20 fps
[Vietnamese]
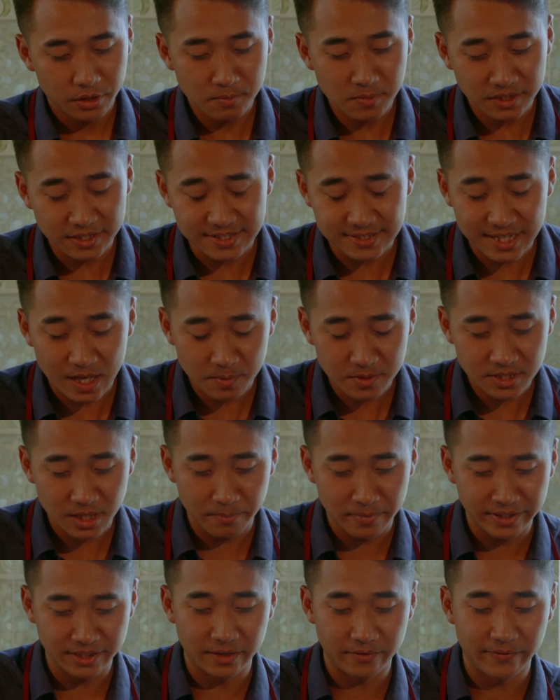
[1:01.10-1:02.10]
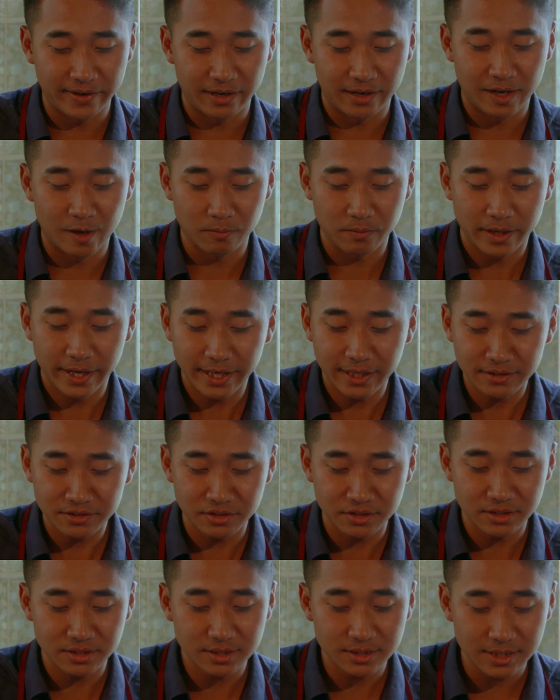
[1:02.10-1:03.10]
nhưng mà tại sao bây giờ mình lại phải lọc hết
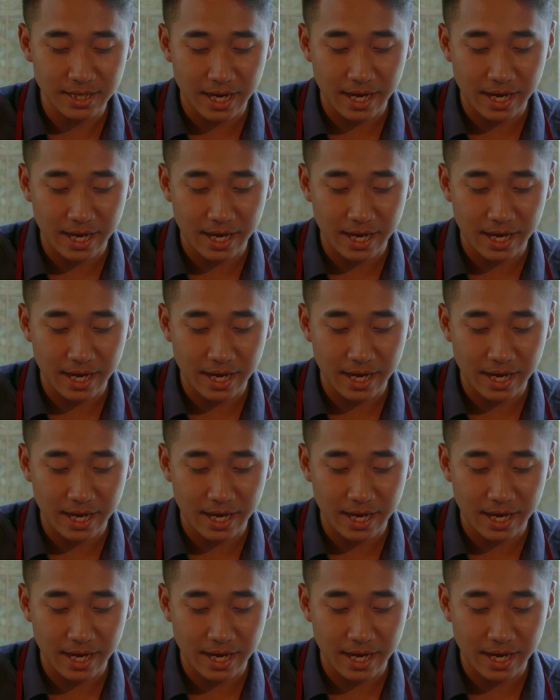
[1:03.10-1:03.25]
những